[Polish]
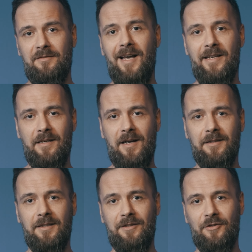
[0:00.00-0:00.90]
daję
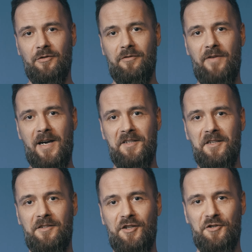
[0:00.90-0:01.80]
radę, to
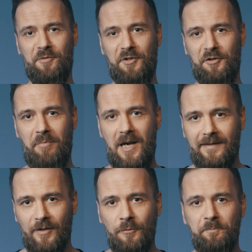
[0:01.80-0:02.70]
fajnie, cieszy mnie to
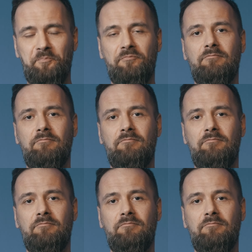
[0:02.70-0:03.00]
bardzo.